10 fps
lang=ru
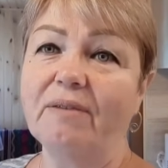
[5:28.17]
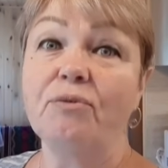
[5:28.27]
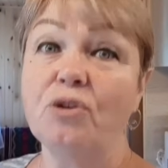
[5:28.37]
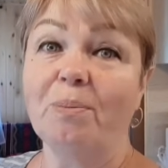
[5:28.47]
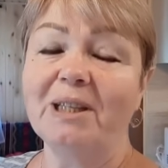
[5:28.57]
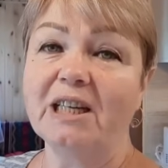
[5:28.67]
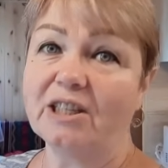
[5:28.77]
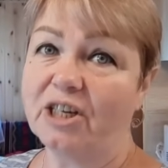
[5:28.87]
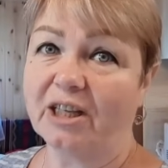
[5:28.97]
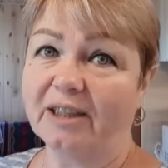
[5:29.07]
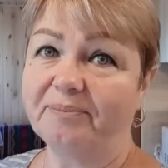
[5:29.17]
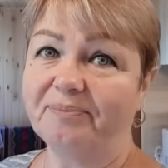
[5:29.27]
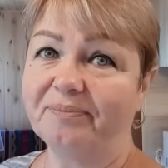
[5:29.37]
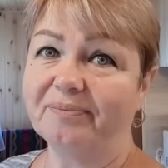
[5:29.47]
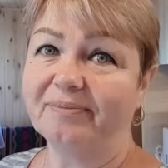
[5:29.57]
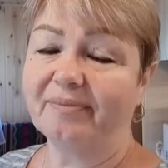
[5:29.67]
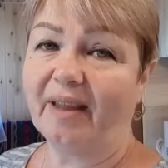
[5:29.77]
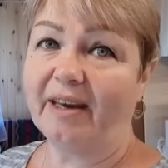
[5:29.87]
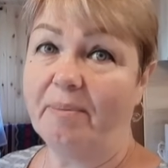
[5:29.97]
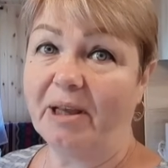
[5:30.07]
Все подорожало.
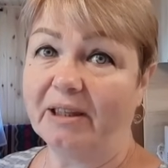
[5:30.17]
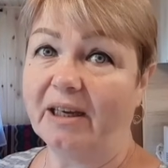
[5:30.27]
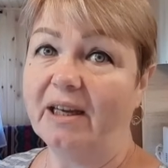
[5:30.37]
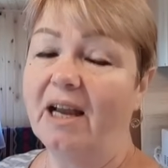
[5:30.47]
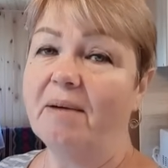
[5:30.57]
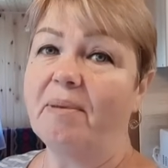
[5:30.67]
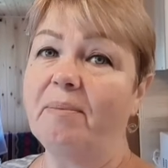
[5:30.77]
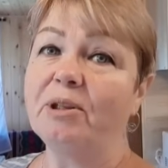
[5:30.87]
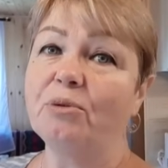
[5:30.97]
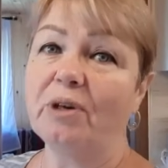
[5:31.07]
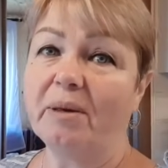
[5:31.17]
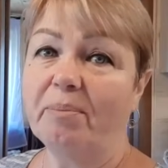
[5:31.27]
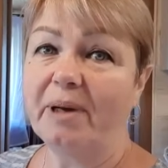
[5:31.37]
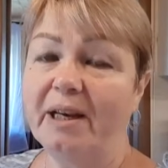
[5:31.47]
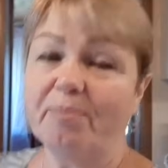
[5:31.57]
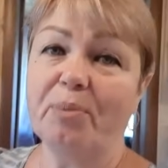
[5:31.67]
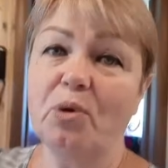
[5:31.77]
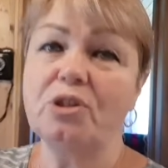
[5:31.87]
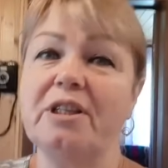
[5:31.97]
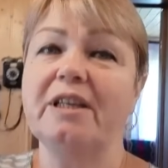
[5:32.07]
Ребята, помидоры были
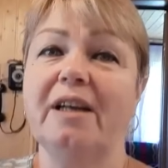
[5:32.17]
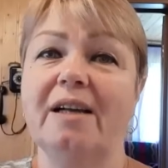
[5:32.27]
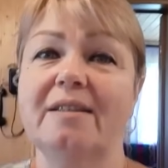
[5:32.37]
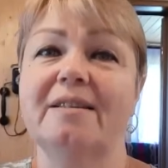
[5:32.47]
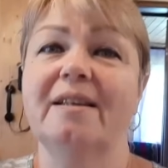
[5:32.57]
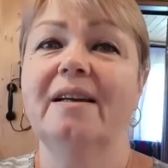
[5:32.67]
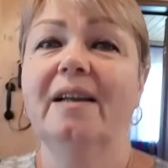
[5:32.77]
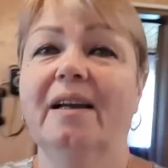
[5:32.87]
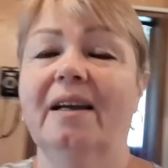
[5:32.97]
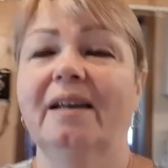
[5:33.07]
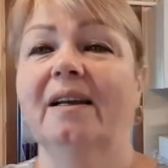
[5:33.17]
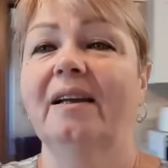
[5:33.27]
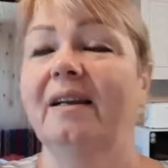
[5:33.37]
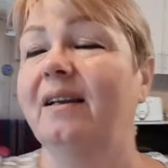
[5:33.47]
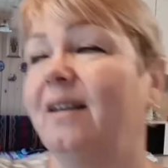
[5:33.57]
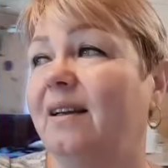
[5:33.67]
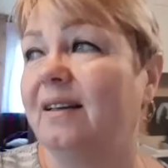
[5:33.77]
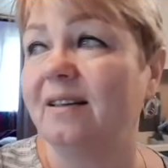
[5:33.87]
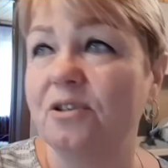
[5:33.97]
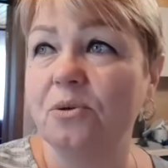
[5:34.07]
прошлый раз 40
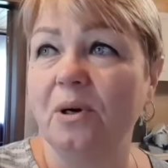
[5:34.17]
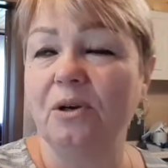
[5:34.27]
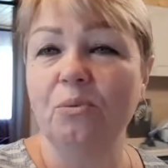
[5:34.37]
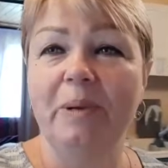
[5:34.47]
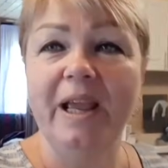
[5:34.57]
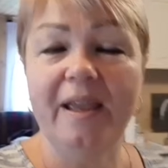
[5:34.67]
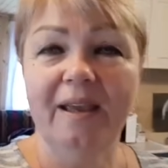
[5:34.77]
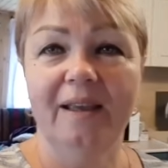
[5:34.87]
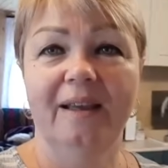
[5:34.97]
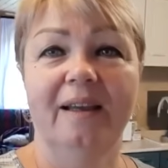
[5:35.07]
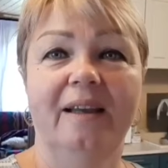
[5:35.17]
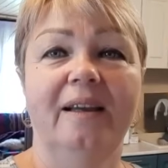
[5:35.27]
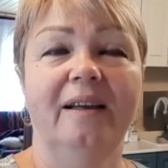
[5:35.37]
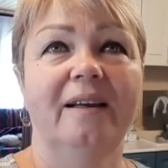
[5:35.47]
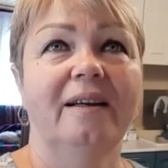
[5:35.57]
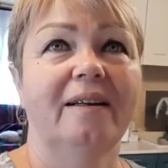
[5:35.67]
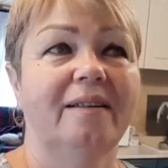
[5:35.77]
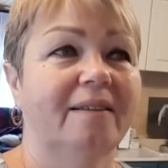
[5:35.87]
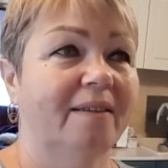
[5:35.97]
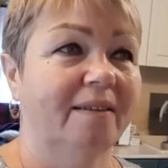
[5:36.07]
э, рублей
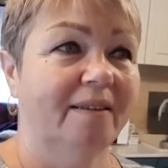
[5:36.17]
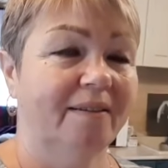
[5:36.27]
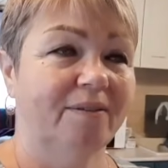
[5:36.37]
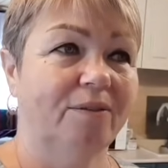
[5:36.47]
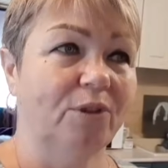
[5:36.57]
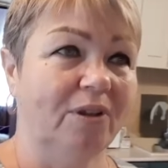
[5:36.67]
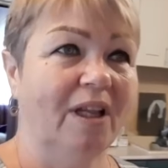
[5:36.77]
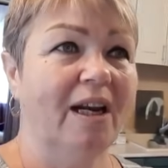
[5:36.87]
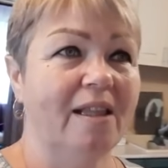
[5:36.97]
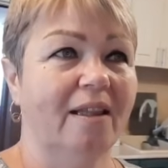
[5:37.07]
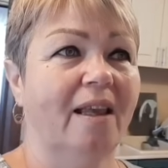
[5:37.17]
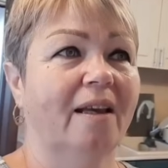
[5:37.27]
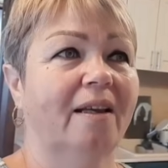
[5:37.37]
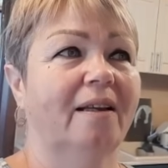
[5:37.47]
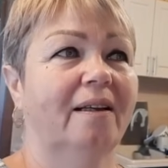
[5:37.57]
э, вот, на рынке.